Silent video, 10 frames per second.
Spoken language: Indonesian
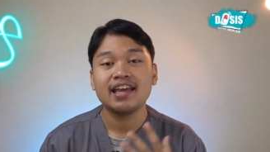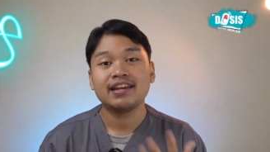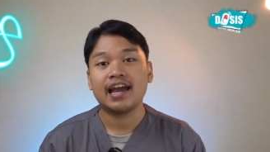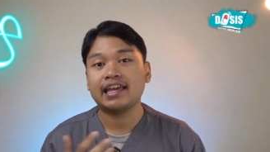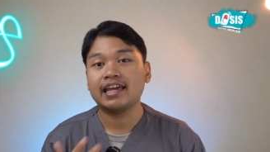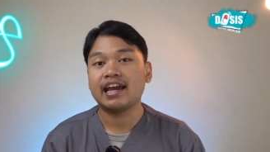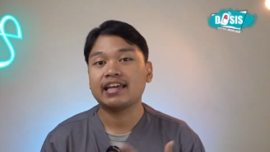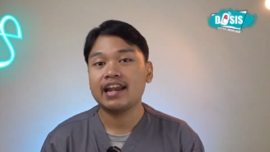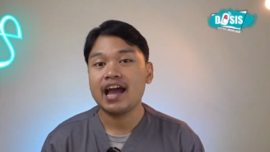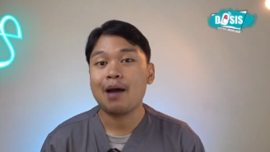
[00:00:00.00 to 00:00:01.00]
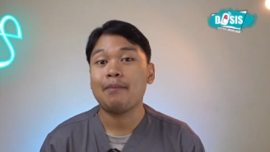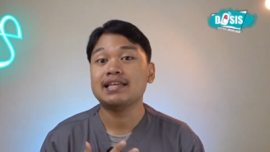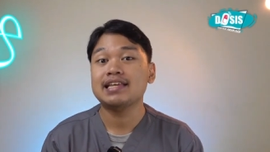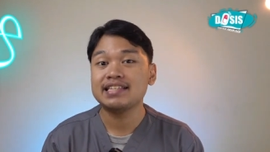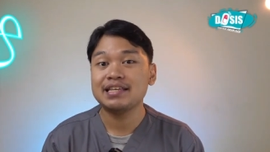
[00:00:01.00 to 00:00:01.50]
Nah, kira-kira
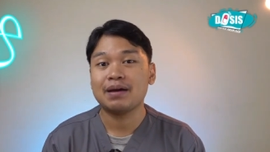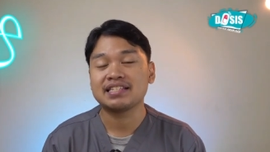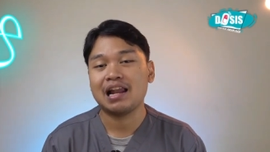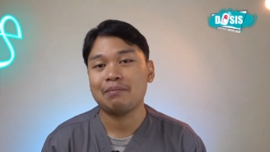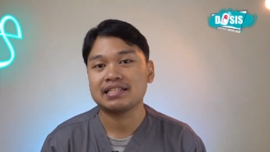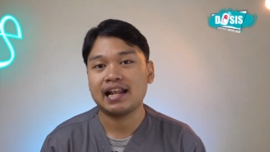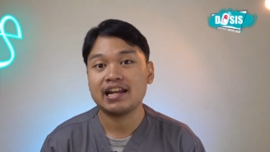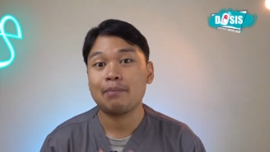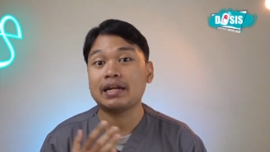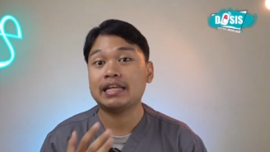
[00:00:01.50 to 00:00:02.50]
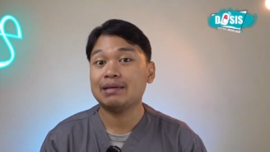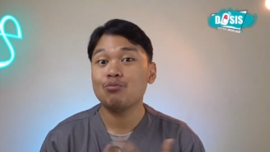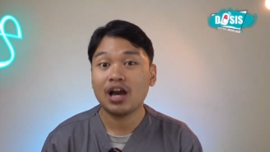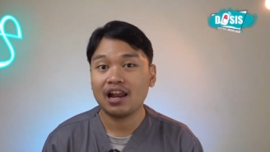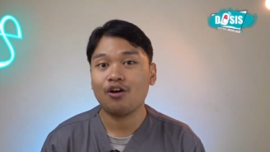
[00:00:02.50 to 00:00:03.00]
apa aja sih masalah-masalah yang dapat
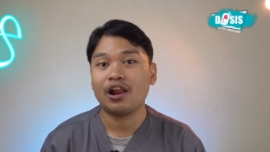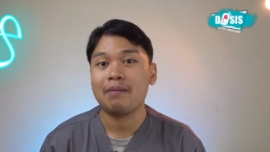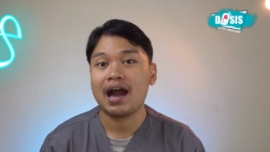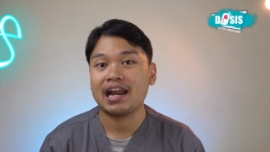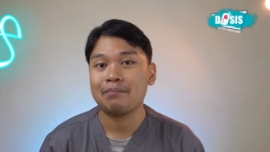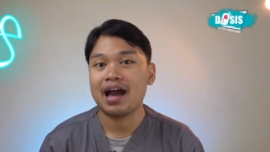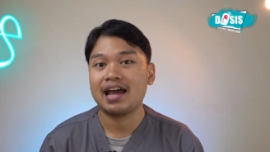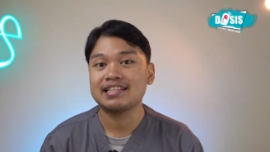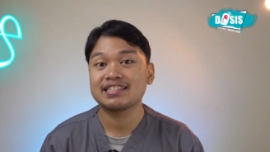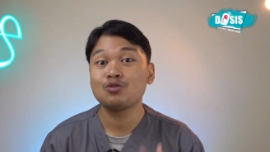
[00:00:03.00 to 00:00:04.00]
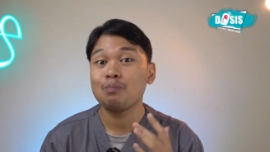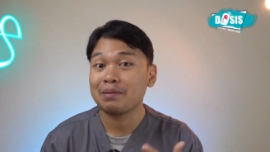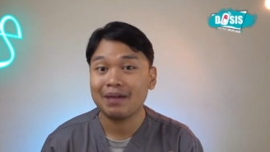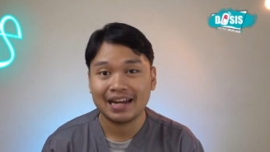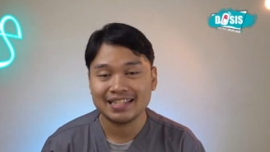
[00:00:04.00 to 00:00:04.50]
ditimbulkan oleh makanan-makanan super
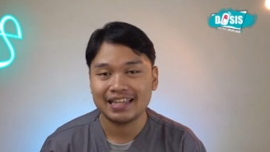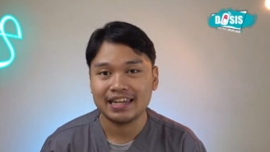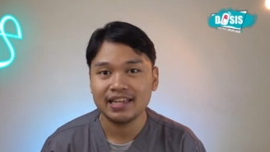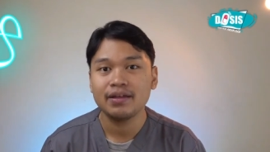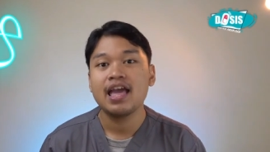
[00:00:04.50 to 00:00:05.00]
manis ini?